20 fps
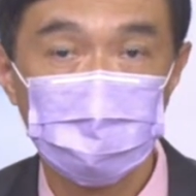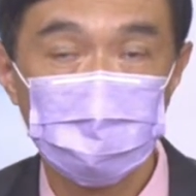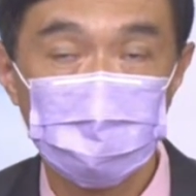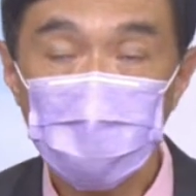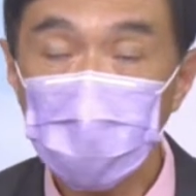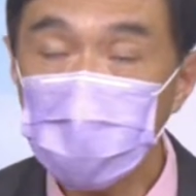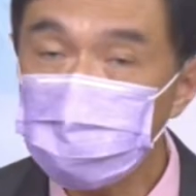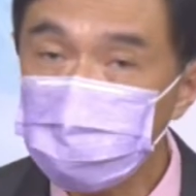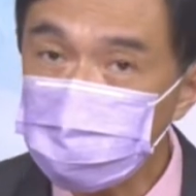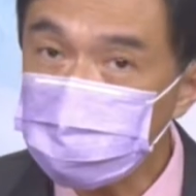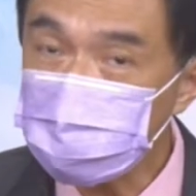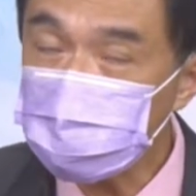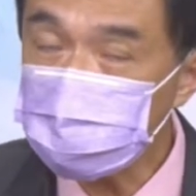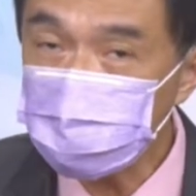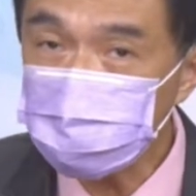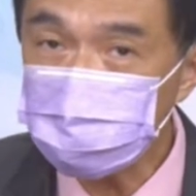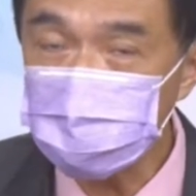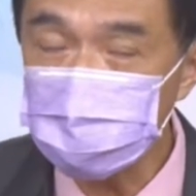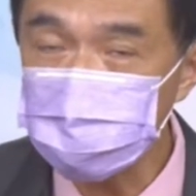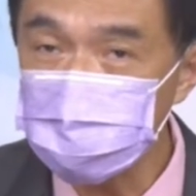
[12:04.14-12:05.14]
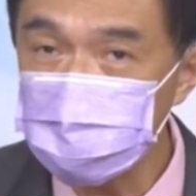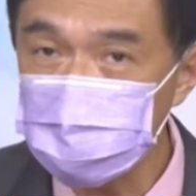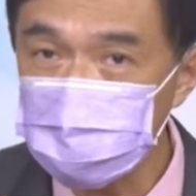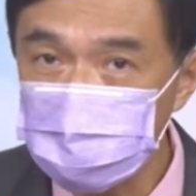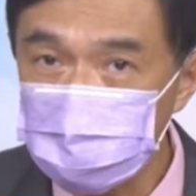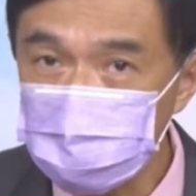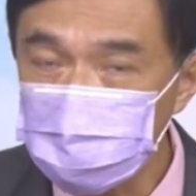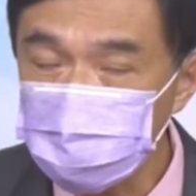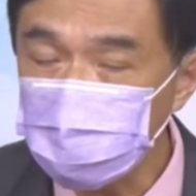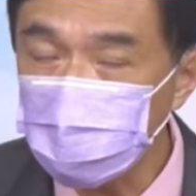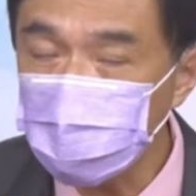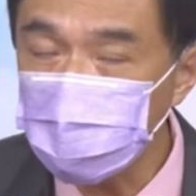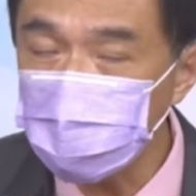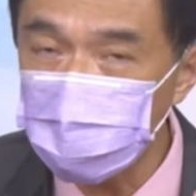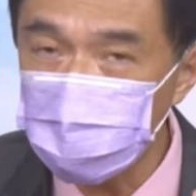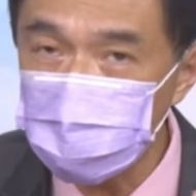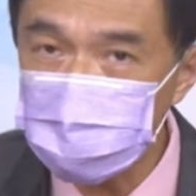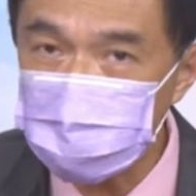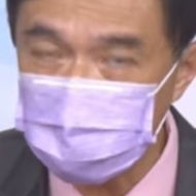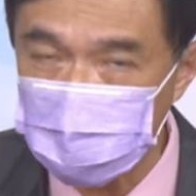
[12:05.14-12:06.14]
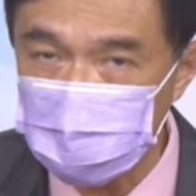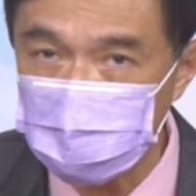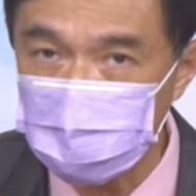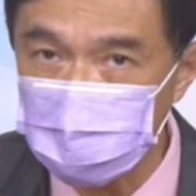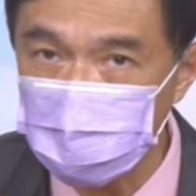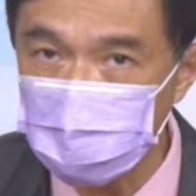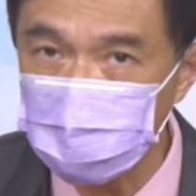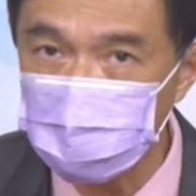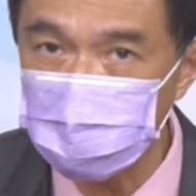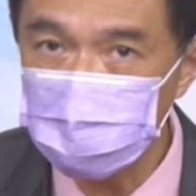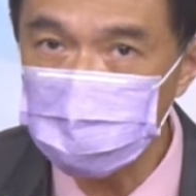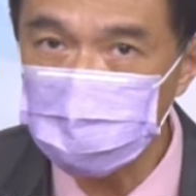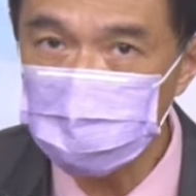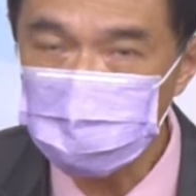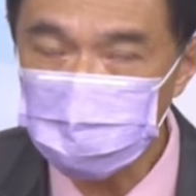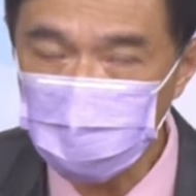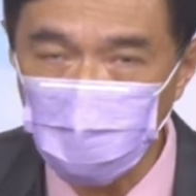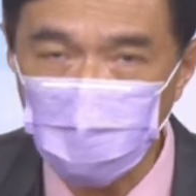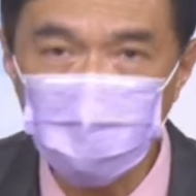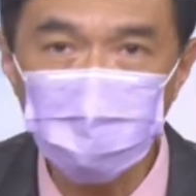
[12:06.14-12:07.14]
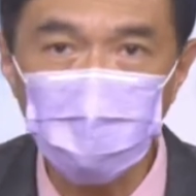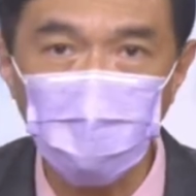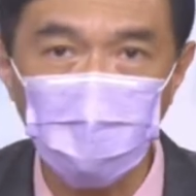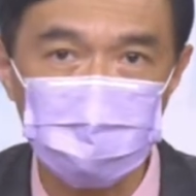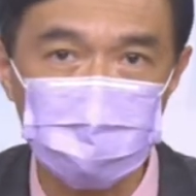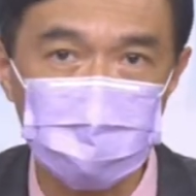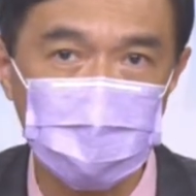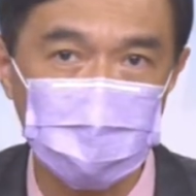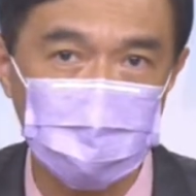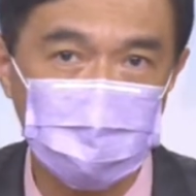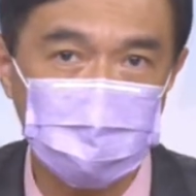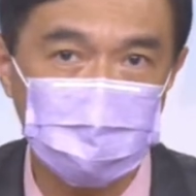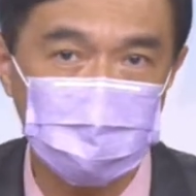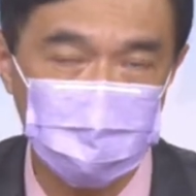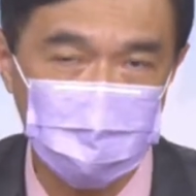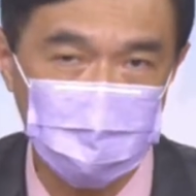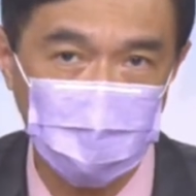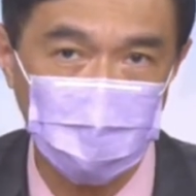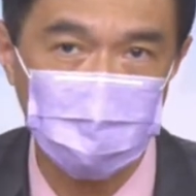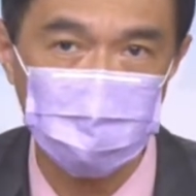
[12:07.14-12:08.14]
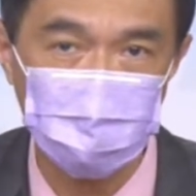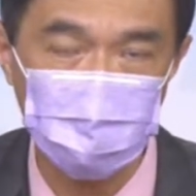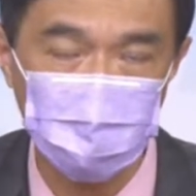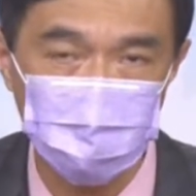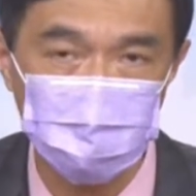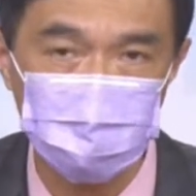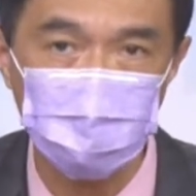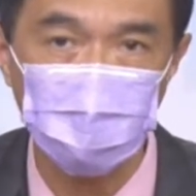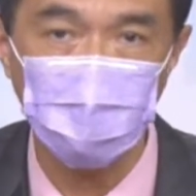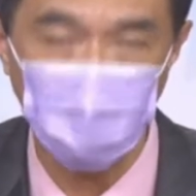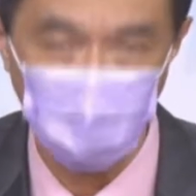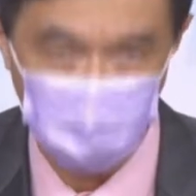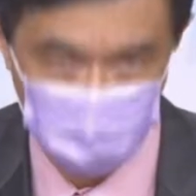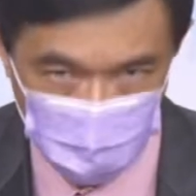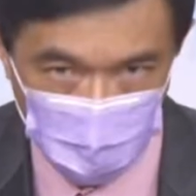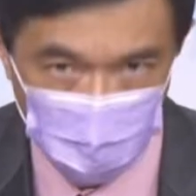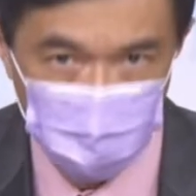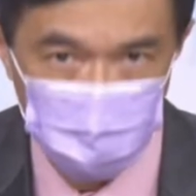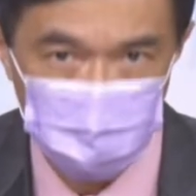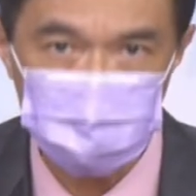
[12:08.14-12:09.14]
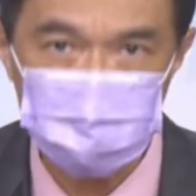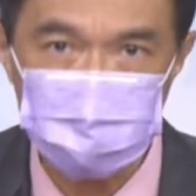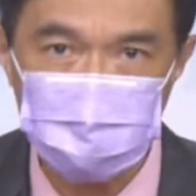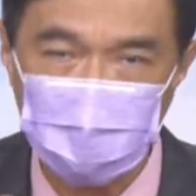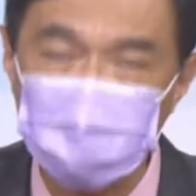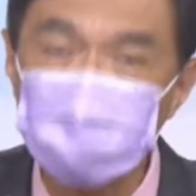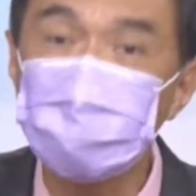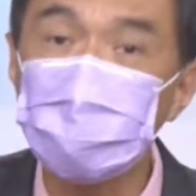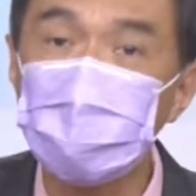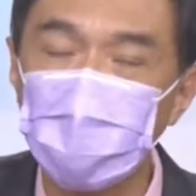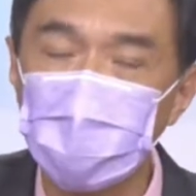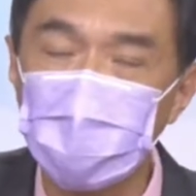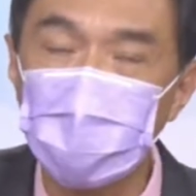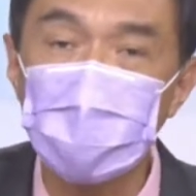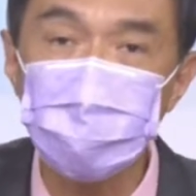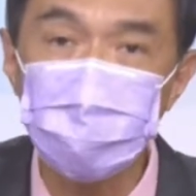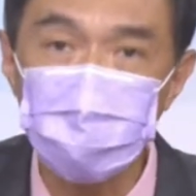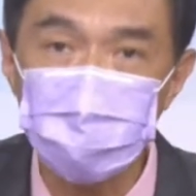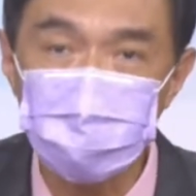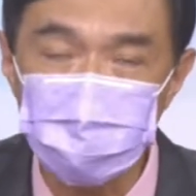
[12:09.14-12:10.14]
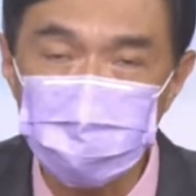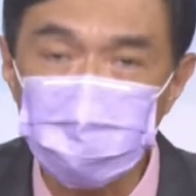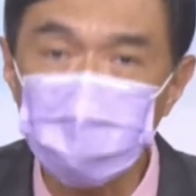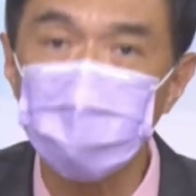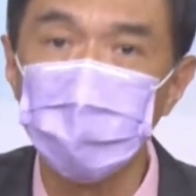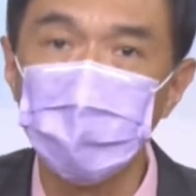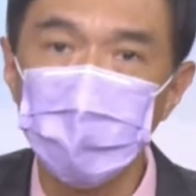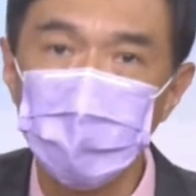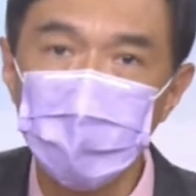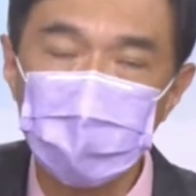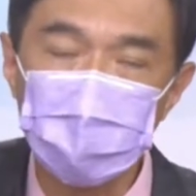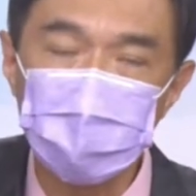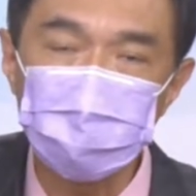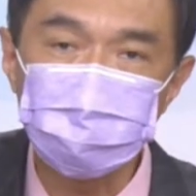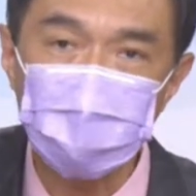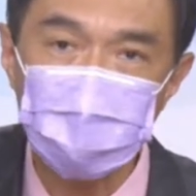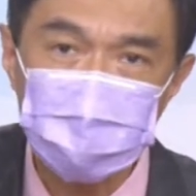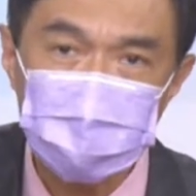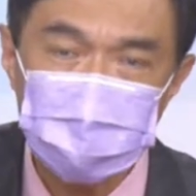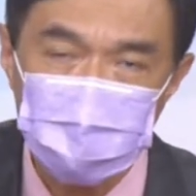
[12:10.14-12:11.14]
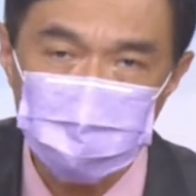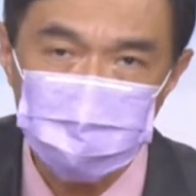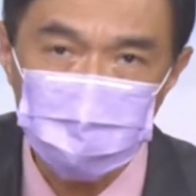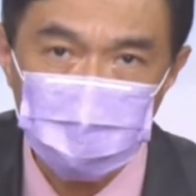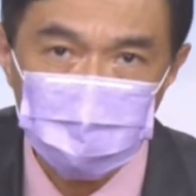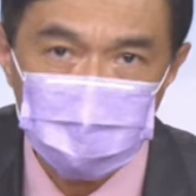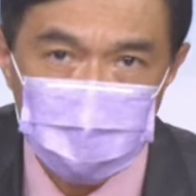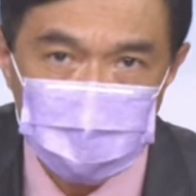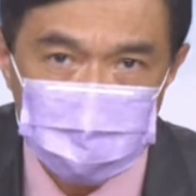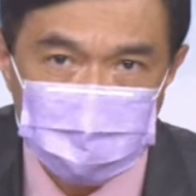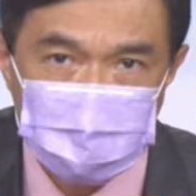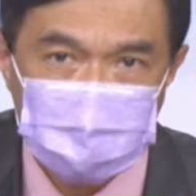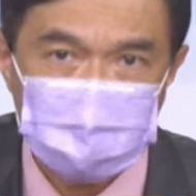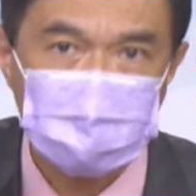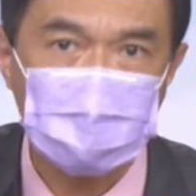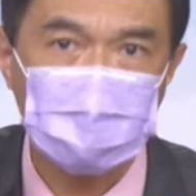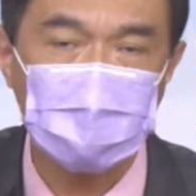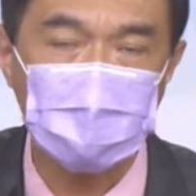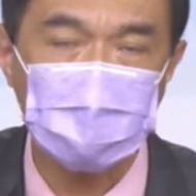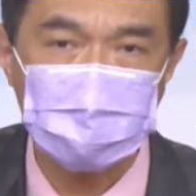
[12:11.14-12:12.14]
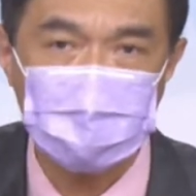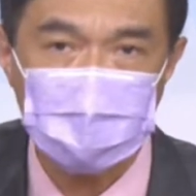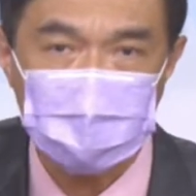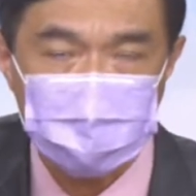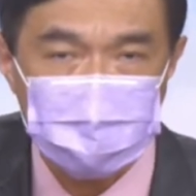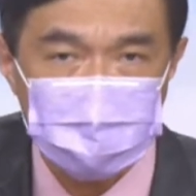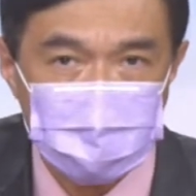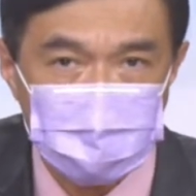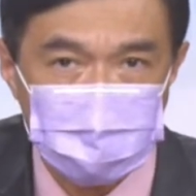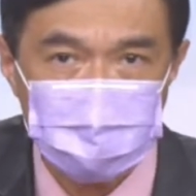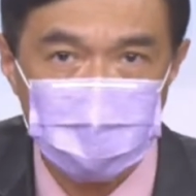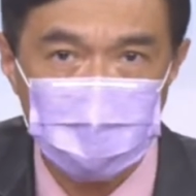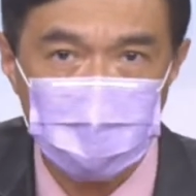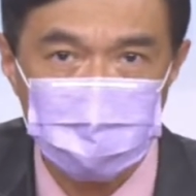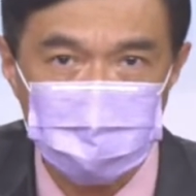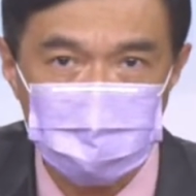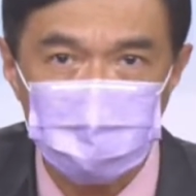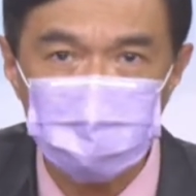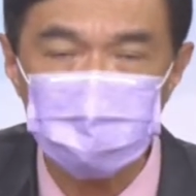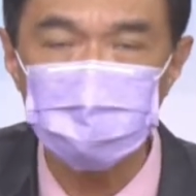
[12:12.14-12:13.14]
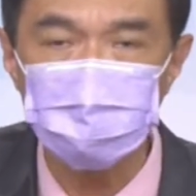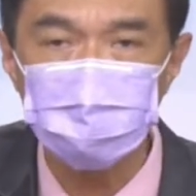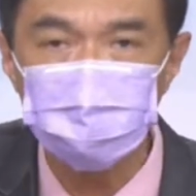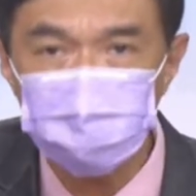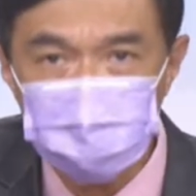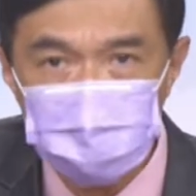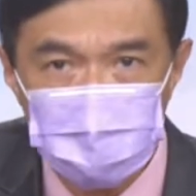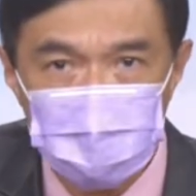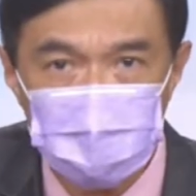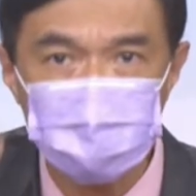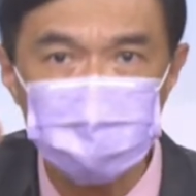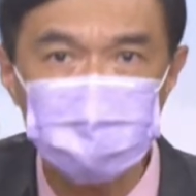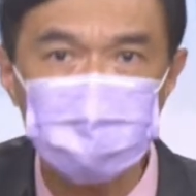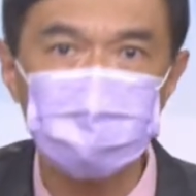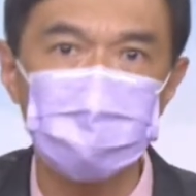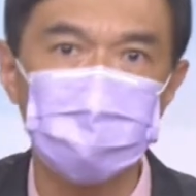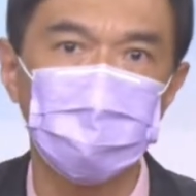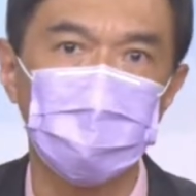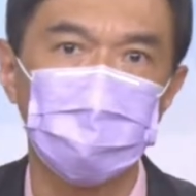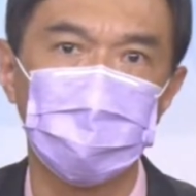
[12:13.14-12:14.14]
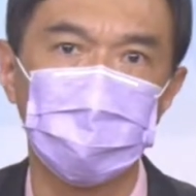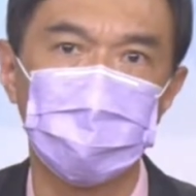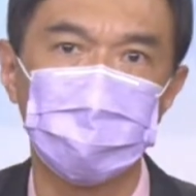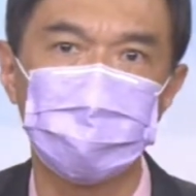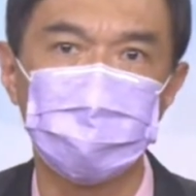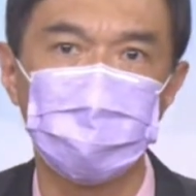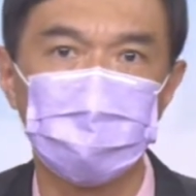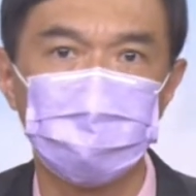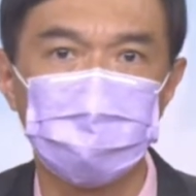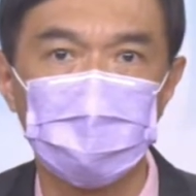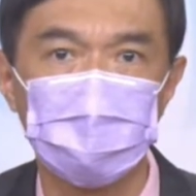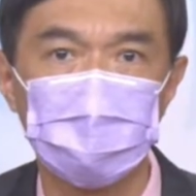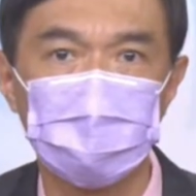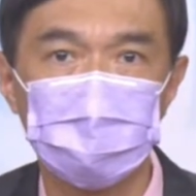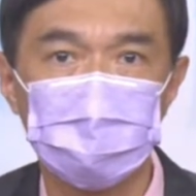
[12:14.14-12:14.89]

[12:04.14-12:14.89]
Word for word: 那你说这对景气对于整个通膨的一个压抑有没有作用？有，长线来看确实因为。你房地产慢慢的降下来，价格降下来之后，你租金当然就会慢慢的降嘛。